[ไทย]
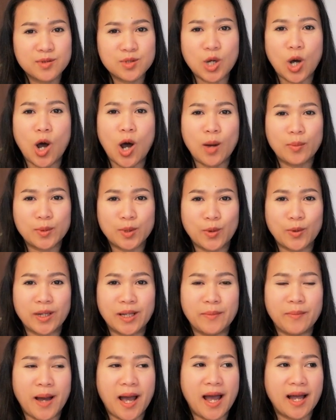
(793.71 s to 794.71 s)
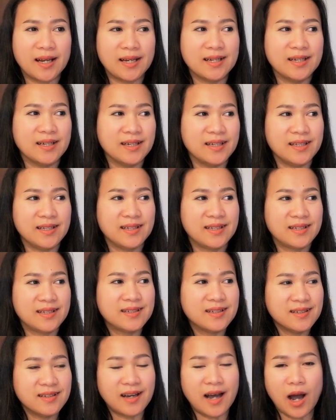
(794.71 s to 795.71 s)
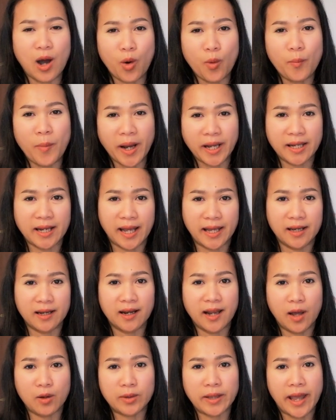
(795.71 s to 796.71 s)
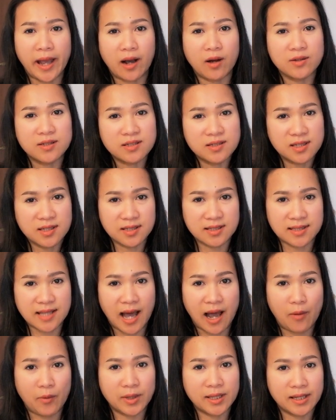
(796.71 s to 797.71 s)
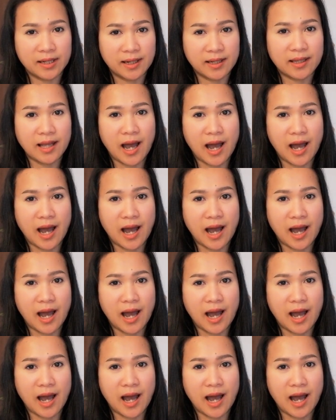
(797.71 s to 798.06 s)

ชอบตรงนี้มากเลยคือเขาไปไหนก็แล้ว แต่เขาจะศึกษาวัฒน